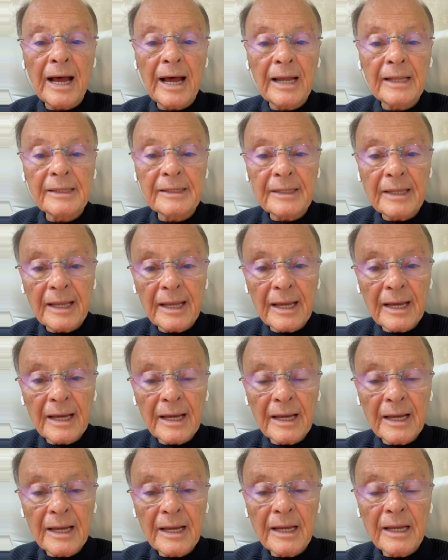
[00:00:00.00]
a
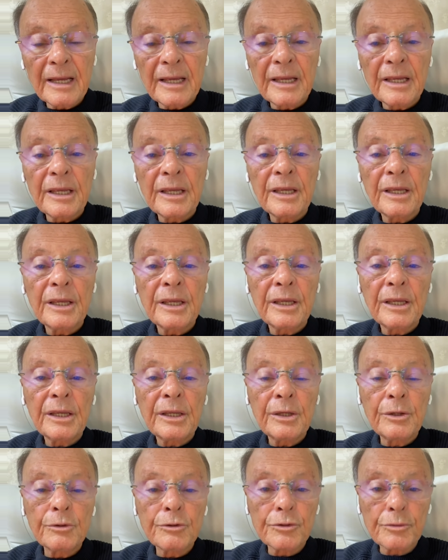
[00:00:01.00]
terra
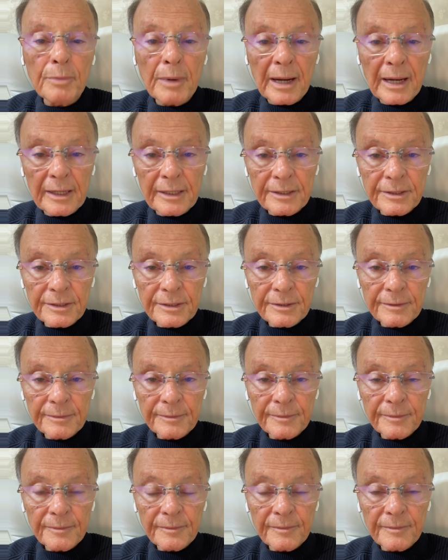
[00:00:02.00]
e os mares.
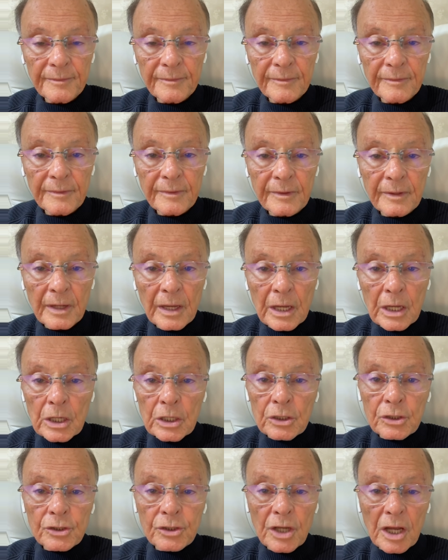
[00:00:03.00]

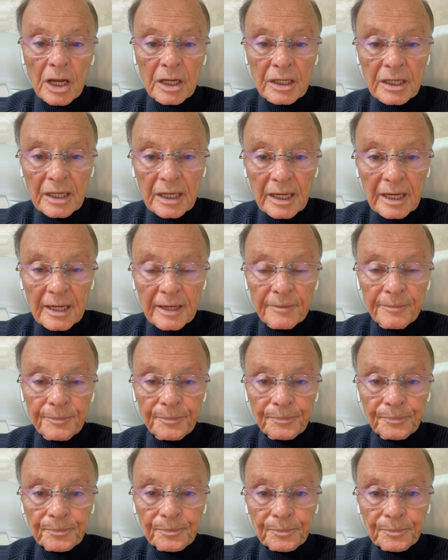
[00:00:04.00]
Só que,